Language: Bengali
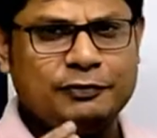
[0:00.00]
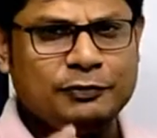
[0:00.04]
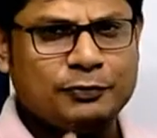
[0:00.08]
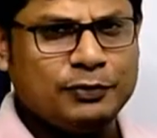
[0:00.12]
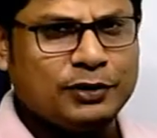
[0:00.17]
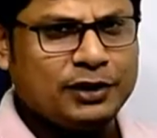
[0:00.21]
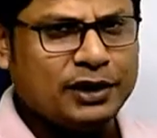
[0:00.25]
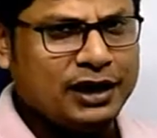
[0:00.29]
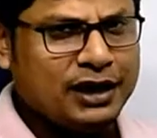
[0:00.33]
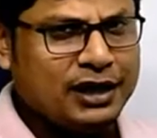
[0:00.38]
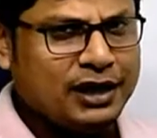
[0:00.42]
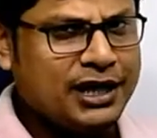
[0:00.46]
ইফ
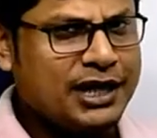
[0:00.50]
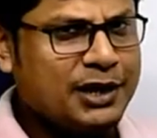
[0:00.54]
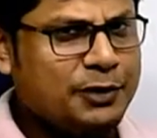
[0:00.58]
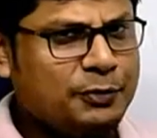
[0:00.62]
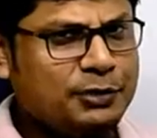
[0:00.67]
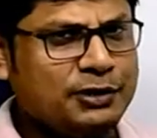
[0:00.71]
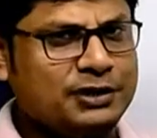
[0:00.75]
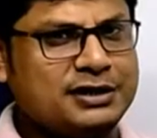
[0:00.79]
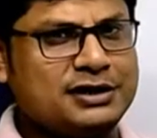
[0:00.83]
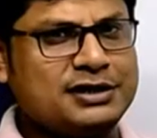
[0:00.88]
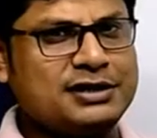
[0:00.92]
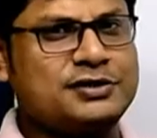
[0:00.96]
ইউ আর
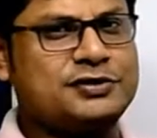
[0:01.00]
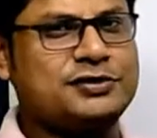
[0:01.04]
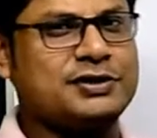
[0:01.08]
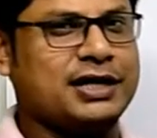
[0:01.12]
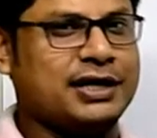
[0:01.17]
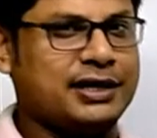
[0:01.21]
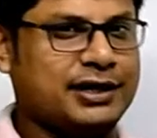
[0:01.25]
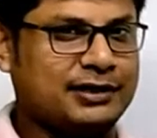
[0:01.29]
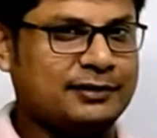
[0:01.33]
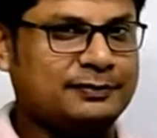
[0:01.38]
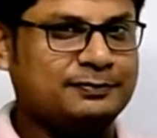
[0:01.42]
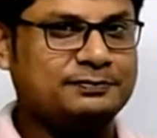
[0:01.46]
নিউ ইন
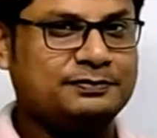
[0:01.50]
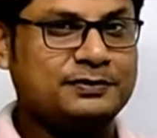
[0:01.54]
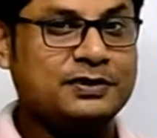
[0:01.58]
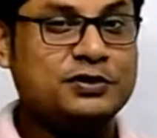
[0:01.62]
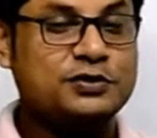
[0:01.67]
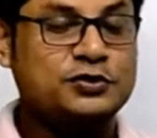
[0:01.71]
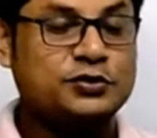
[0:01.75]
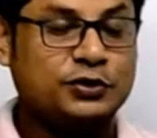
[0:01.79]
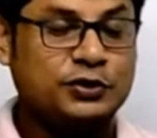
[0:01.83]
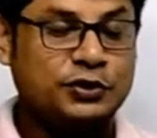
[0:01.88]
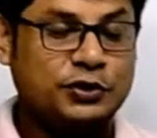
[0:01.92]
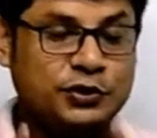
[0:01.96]
দিস চ্যানেল
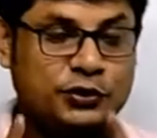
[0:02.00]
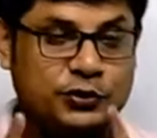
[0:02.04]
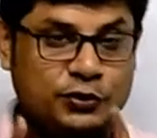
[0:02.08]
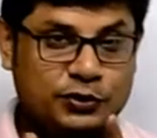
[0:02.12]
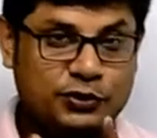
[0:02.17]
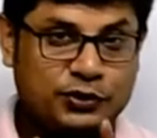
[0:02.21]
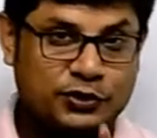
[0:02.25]
সো